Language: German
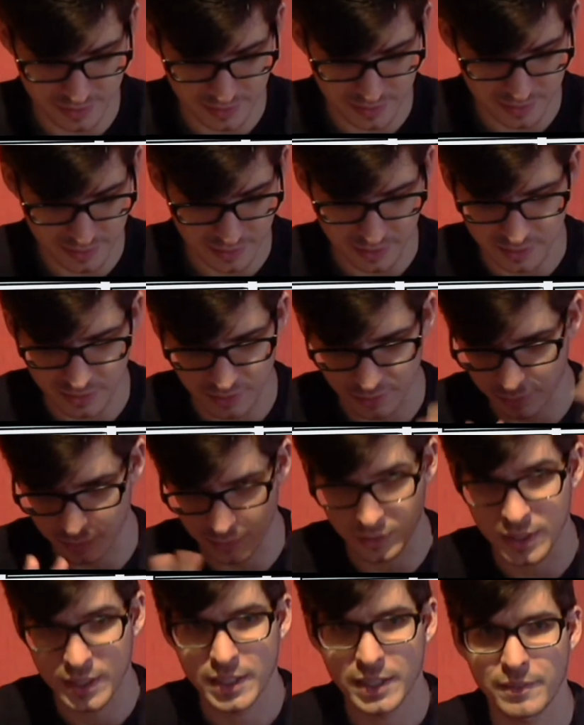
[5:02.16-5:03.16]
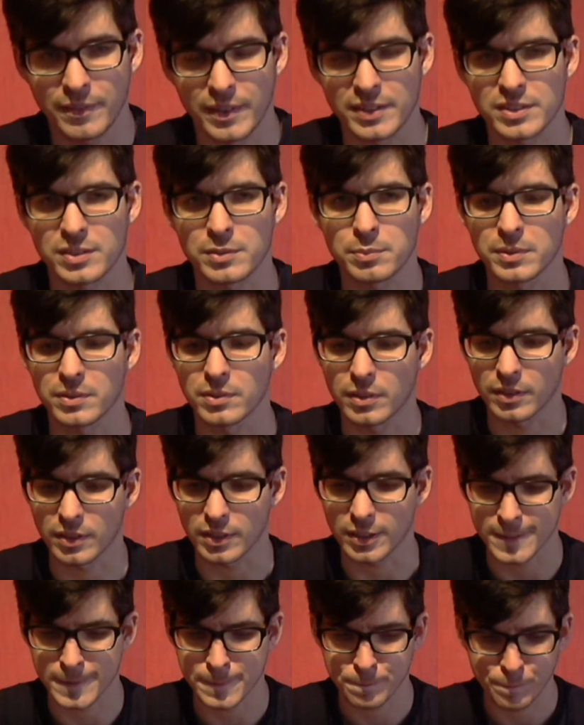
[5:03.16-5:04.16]
jetzt nichts so an sich
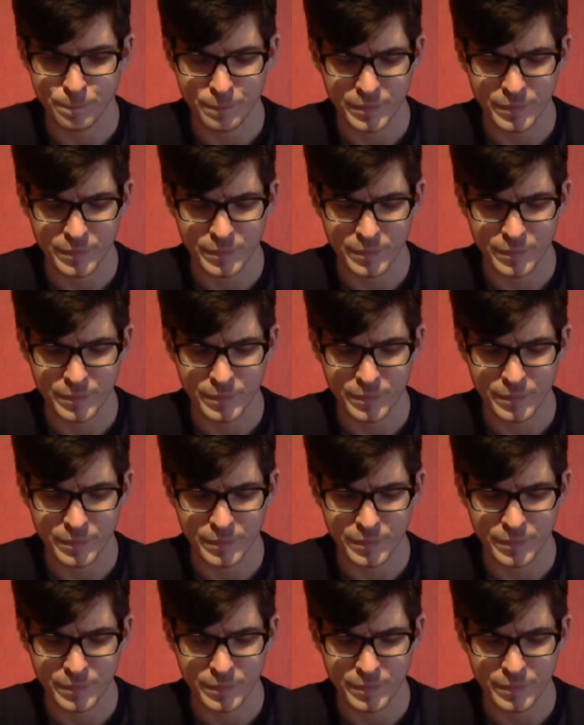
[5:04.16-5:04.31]
Besonderes.